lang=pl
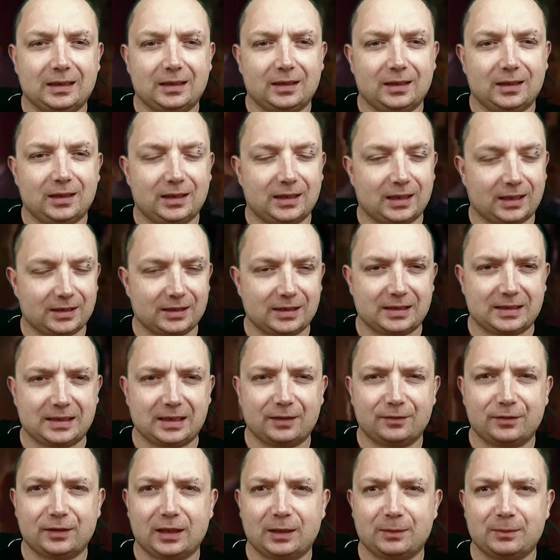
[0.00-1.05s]
I tak się
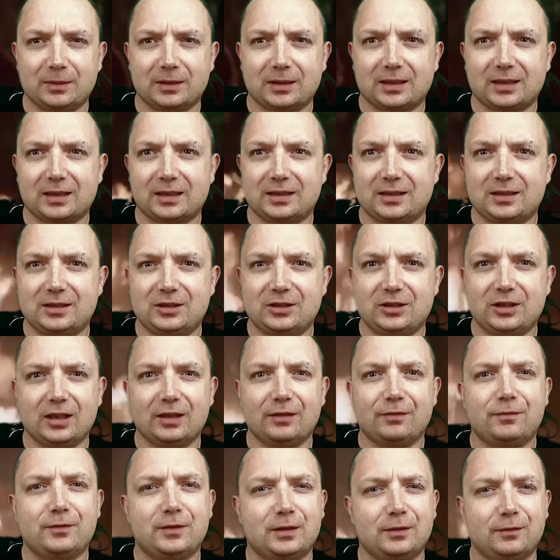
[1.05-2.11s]
zastanawiałem, gdzie
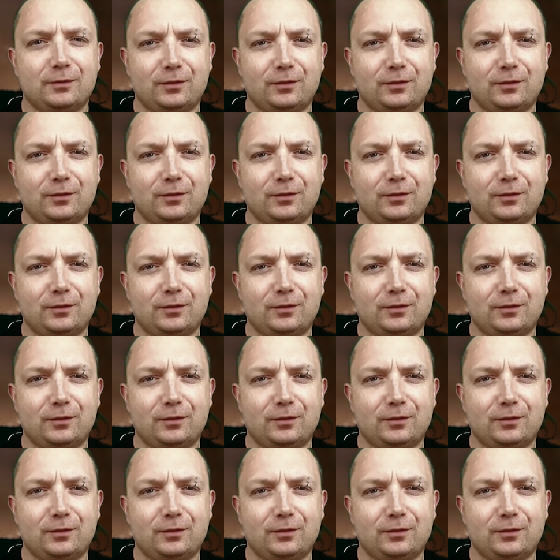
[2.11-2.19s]
w tym